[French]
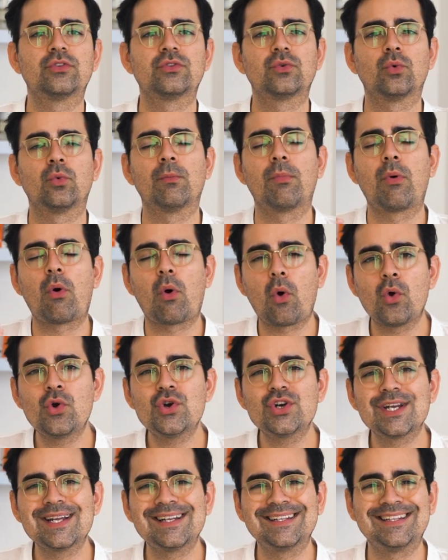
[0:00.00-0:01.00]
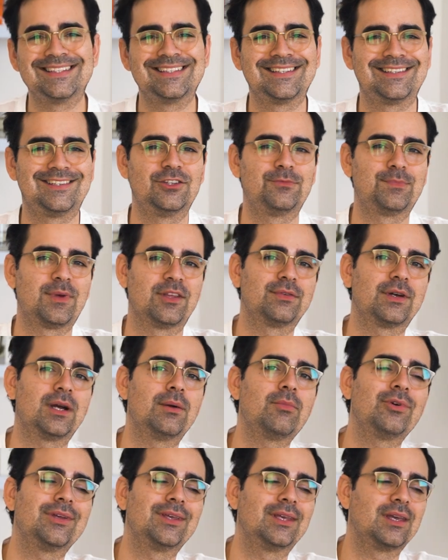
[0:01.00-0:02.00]
ce qu'on projette et ce qui se passe
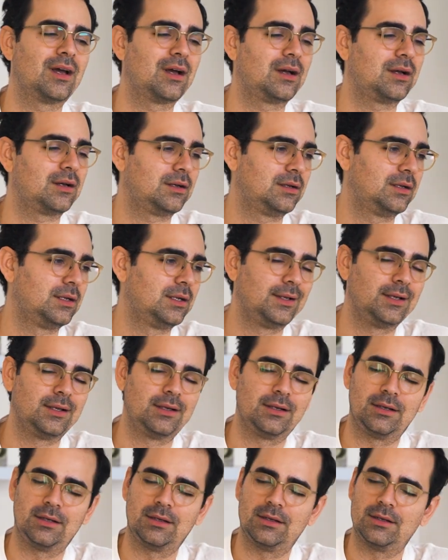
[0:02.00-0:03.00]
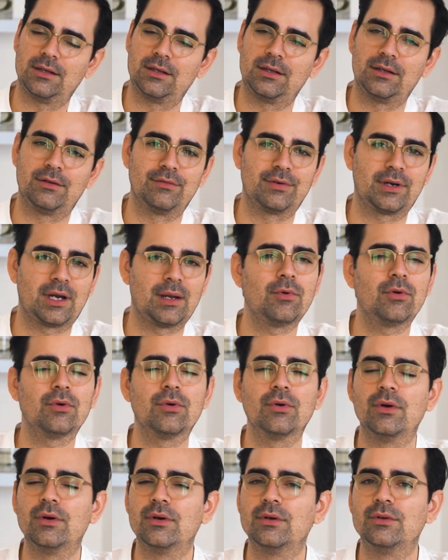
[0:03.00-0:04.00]
vraiment, il y a
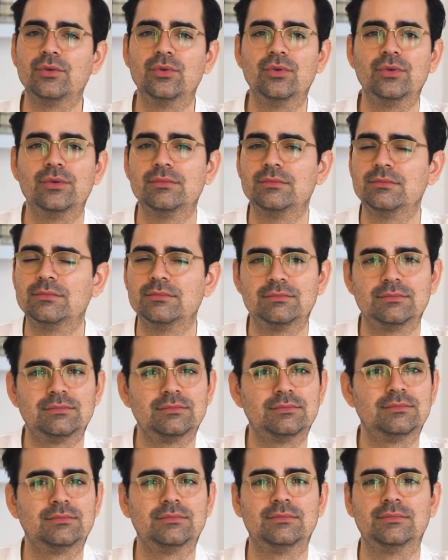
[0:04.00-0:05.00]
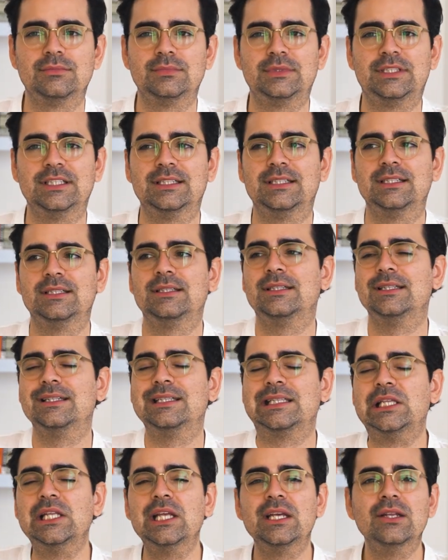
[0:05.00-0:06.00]
vraiment
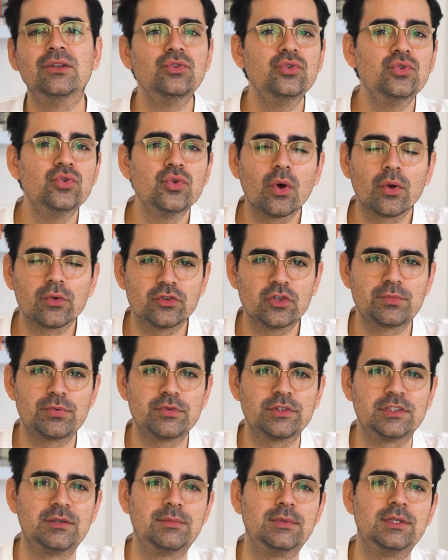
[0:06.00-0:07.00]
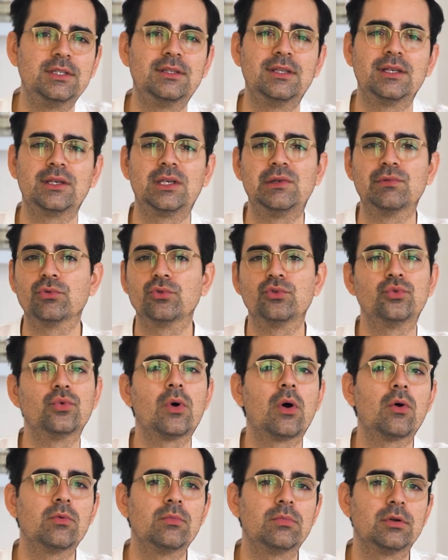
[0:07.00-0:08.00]
des, nuances de possibilités qui vont du
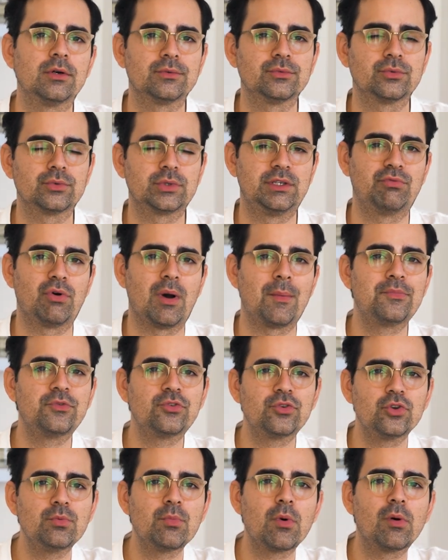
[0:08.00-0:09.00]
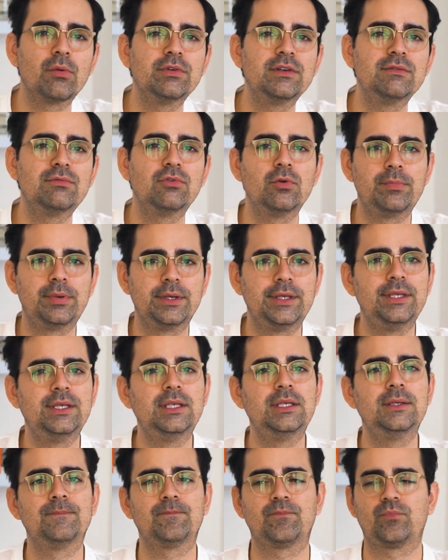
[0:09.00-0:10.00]
noir au blanc. Donc il faut absolument vivre le
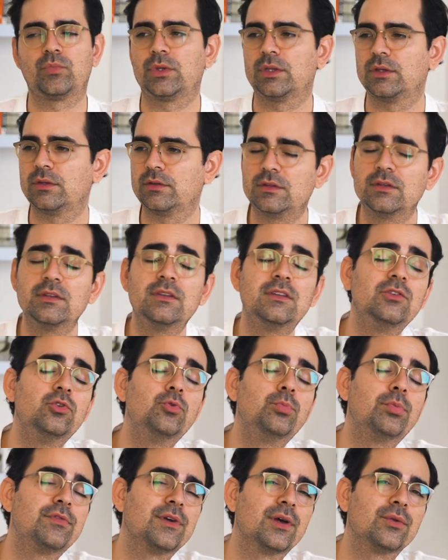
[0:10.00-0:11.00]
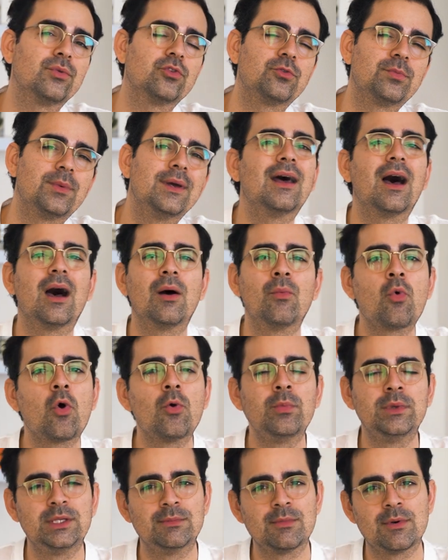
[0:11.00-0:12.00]
pays. Si tu peux faire deux semaines, un mois
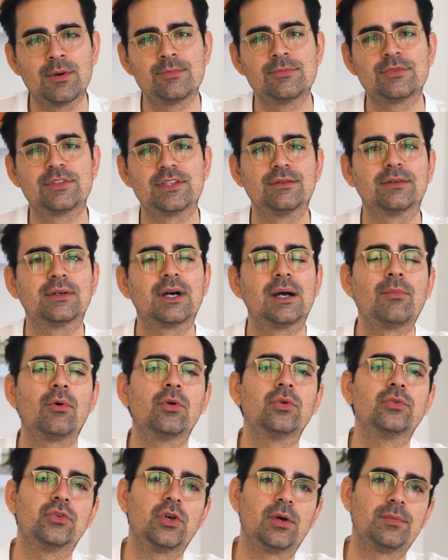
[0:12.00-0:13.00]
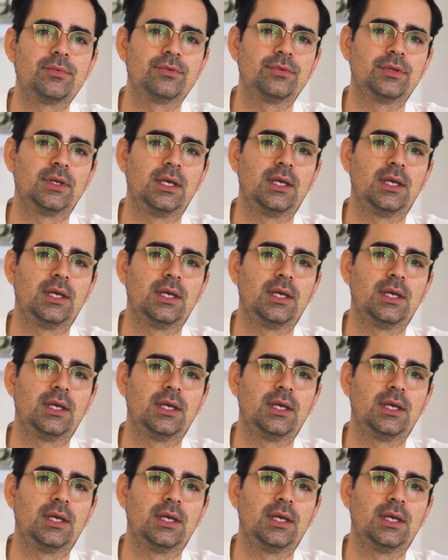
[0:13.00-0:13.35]
au minimum, c'est vraiment le top.